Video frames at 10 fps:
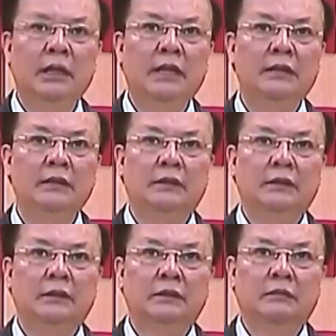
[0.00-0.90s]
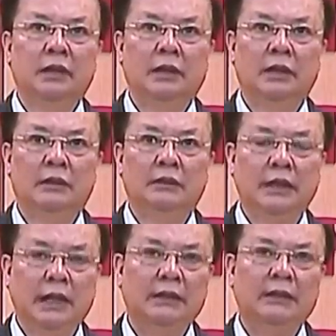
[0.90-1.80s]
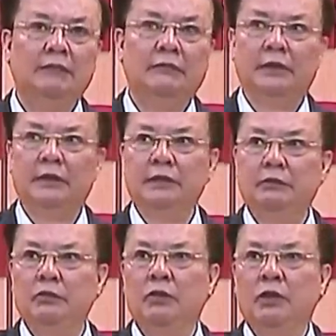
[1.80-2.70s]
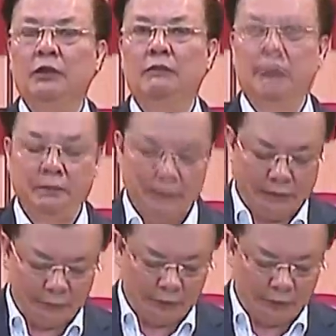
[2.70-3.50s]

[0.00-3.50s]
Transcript: toán đơn giá và dự án thì phải tiếp tục hoàn